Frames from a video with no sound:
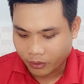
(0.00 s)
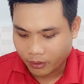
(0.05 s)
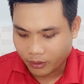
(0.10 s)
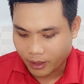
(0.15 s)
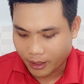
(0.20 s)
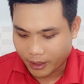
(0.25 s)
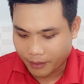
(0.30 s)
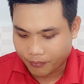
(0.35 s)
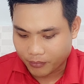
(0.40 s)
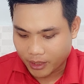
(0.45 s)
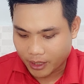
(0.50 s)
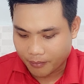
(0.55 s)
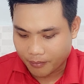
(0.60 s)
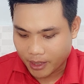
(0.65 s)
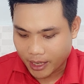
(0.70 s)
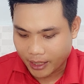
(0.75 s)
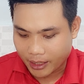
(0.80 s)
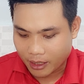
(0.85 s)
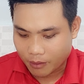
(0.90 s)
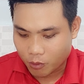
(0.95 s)
để em tìm
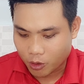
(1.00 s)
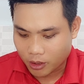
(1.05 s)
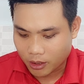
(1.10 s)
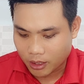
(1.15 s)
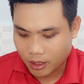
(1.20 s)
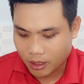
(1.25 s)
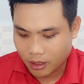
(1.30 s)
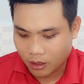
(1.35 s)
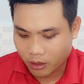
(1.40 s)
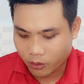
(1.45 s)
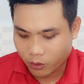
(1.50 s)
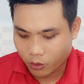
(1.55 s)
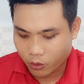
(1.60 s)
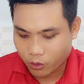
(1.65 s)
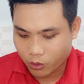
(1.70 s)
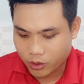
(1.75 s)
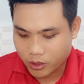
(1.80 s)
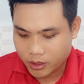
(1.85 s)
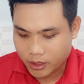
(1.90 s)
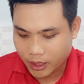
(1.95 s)
lại cái poster của
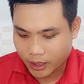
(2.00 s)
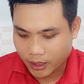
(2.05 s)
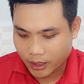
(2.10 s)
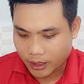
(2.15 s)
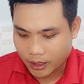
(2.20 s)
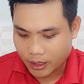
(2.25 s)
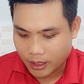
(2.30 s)
chú anh chị